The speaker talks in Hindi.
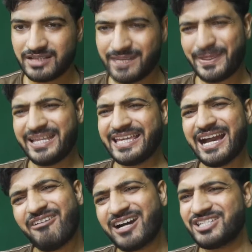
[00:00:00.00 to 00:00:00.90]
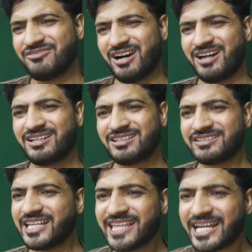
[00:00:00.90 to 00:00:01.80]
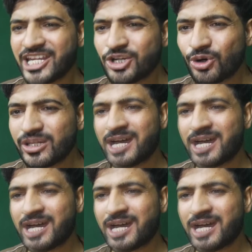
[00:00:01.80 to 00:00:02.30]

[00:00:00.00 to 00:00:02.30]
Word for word: अरे भाई क्या वाजीवा धंधा नहीं खोलना